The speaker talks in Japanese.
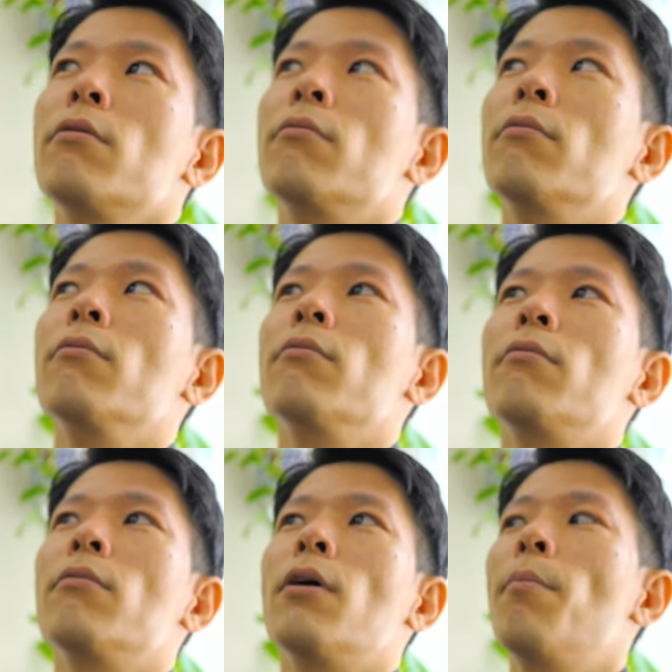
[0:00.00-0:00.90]
う。うん。
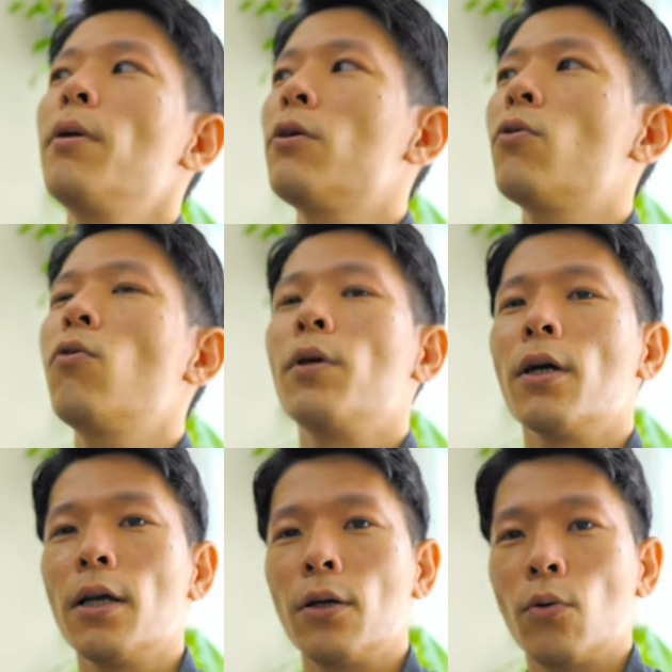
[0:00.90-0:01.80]
あんまり興味が
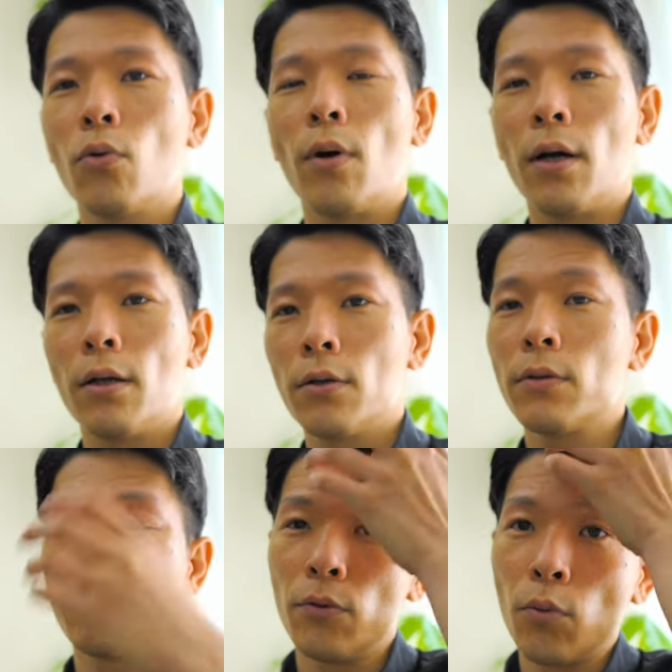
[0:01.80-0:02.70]
ないことは、
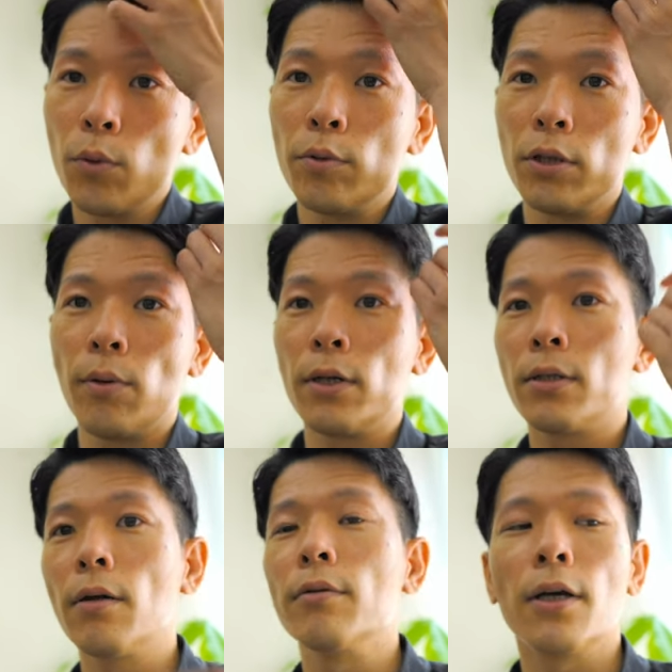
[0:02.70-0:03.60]
の部分では
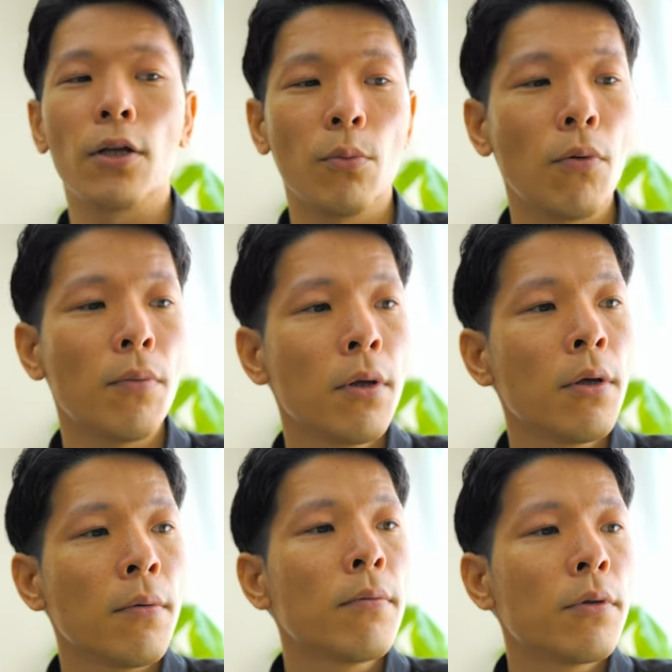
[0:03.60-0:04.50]
あるんだけども、
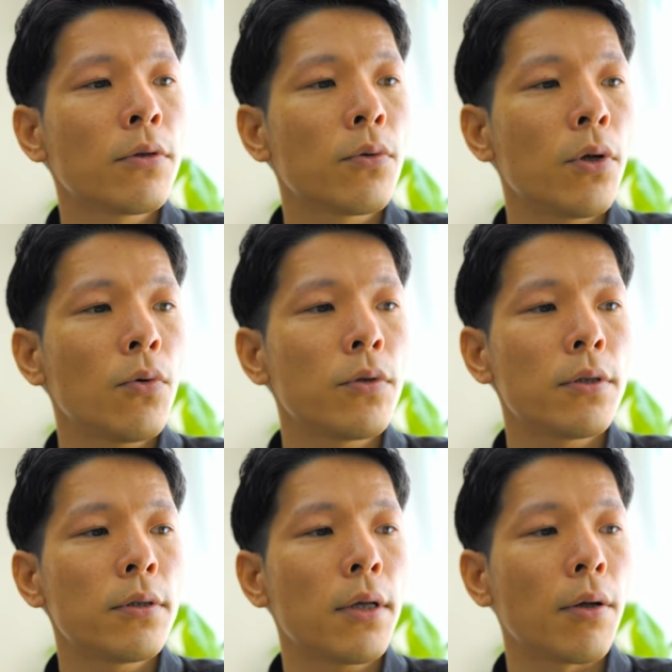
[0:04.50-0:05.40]
それを
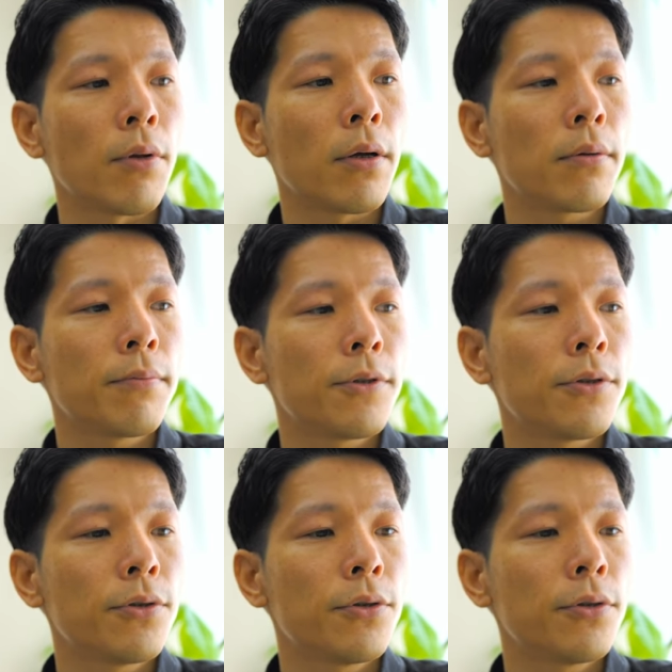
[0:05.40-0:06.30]
し、なんだろうな、
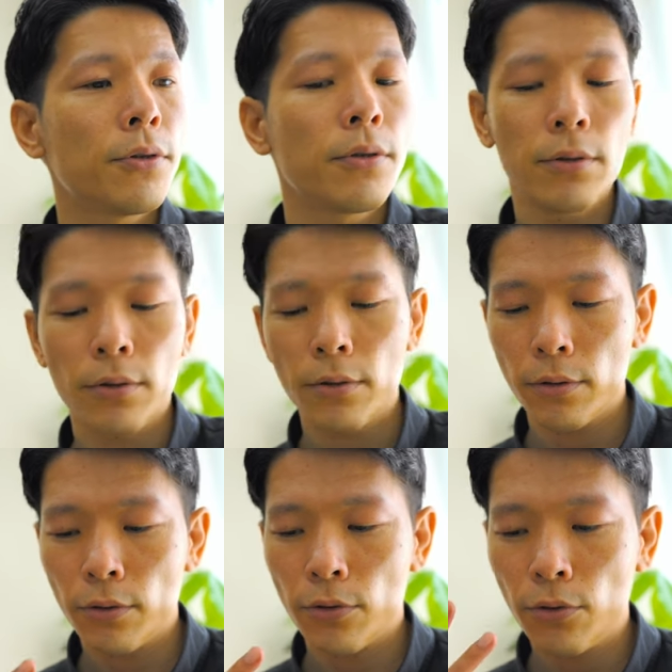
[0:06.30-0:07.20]
宗
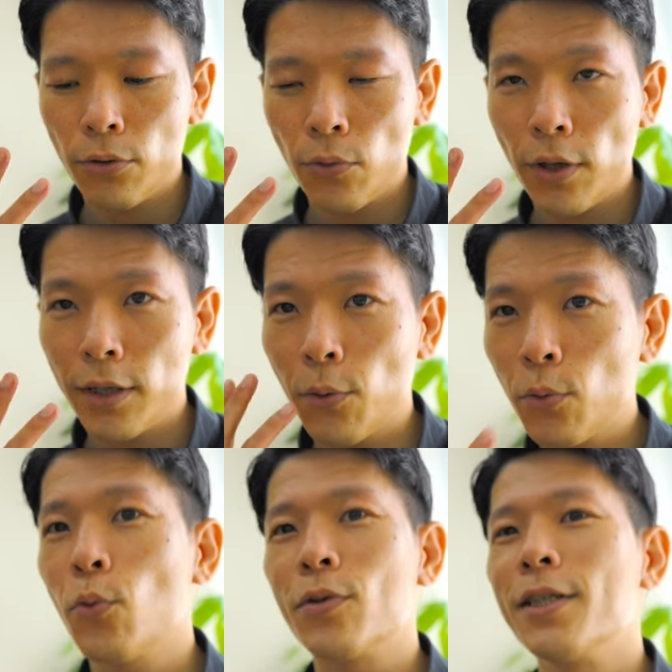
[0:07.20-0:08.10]
教的なこ
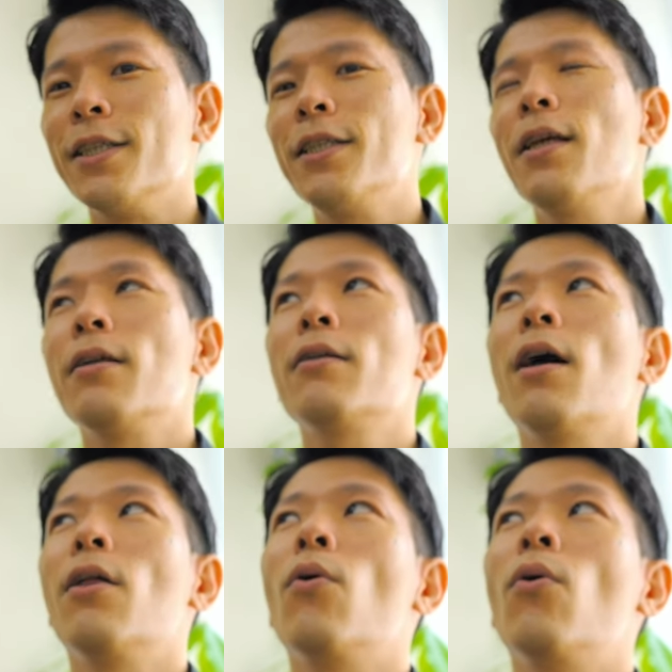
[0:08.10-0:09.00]
とを信じて、
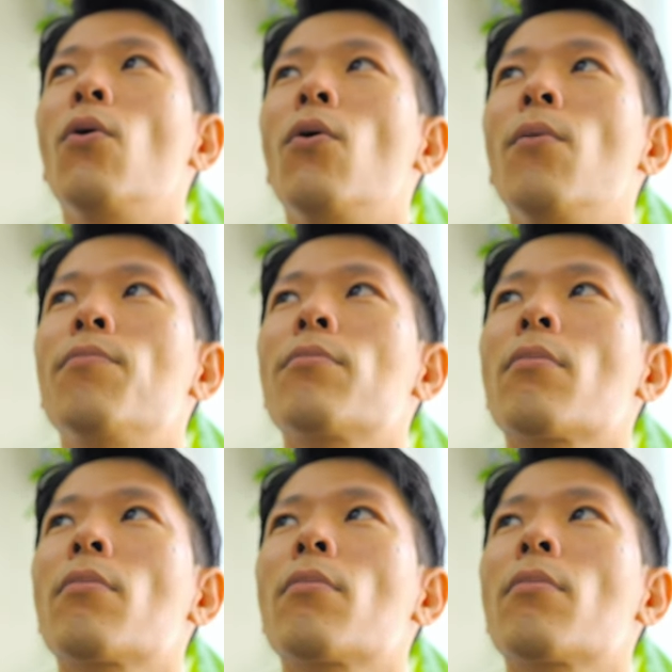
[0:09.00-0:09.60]
あのー